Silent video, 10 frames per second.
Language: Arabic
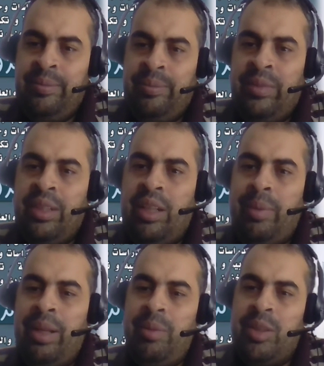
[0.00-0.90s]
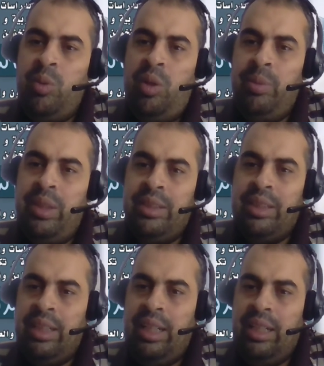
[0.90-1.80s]
طيب هل مسموح
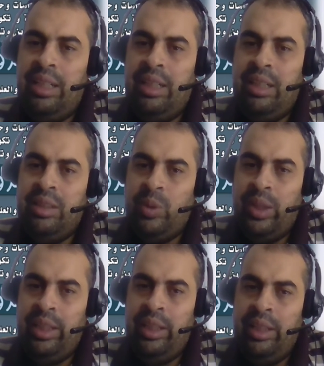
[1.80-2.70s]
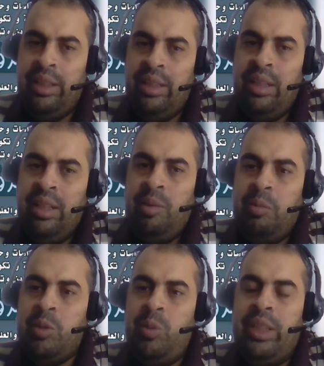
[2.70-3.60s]
بالاستغلال التجاري
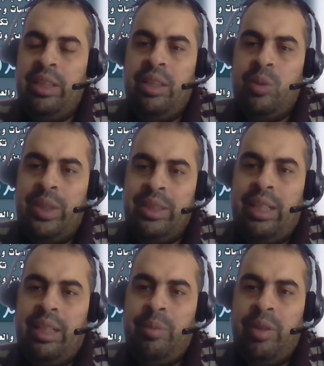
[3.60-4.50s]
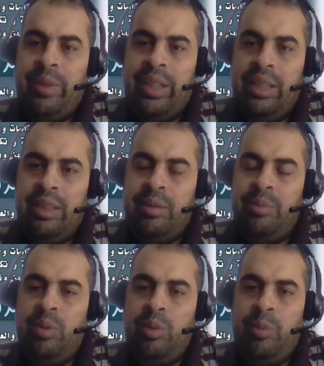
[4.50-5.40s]
مسموح ان انت توزع البرمجيات
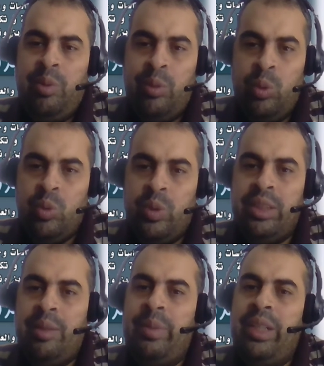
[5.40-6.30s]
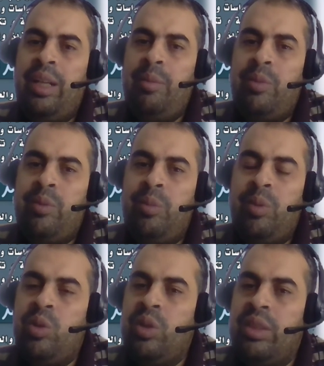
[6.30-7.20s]
بفلوس وتكسب منها
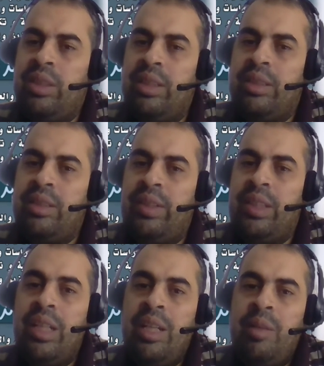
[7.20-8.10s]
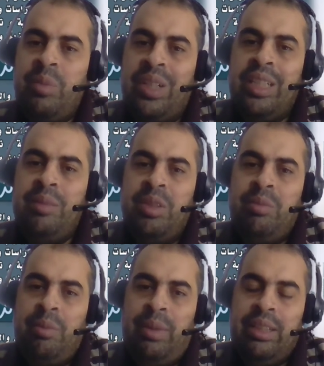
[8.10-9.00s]
ممكن تستفاد من خدمة ما
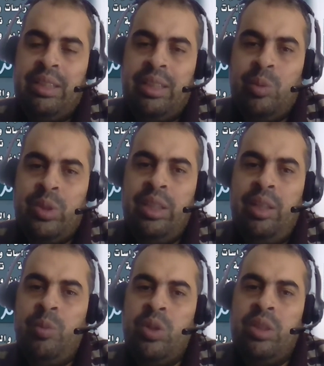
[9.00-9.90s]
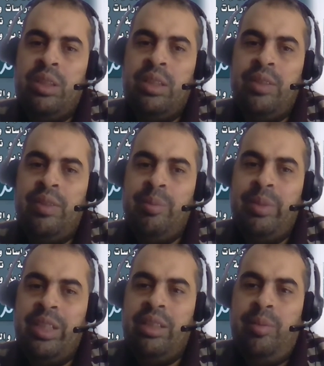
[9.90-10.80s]
بعد التوزيع ممكن تستفاد من ان
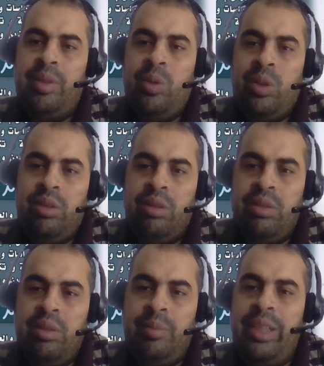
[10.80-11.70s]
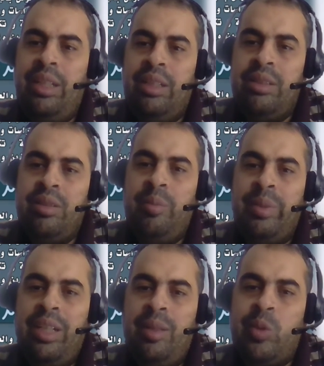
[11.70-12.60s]
انت تعمل دورات تقديمية اصدار
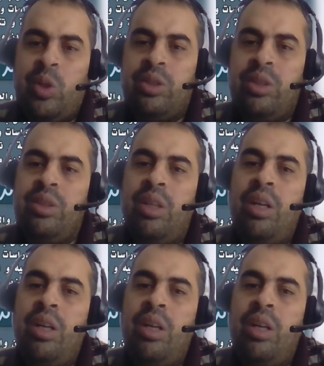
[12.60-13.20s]
مجلة متخصصة